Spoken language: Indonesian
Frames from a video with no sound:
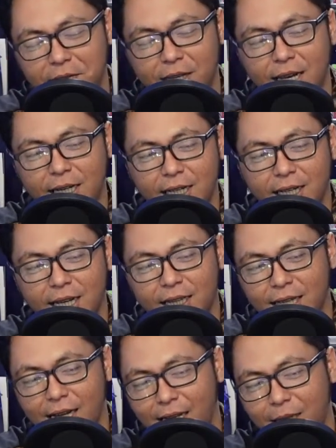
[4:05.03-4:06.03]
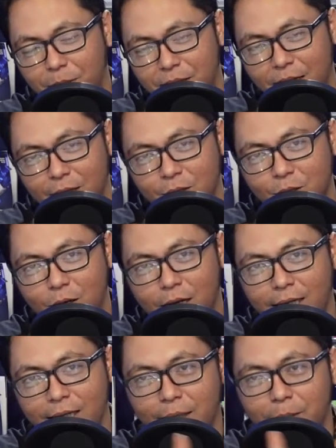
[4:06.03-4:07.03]
VGA dedicated bisa langsung colokan
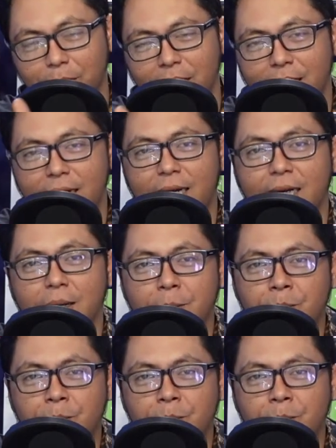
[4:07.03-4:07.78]
ini dan belikan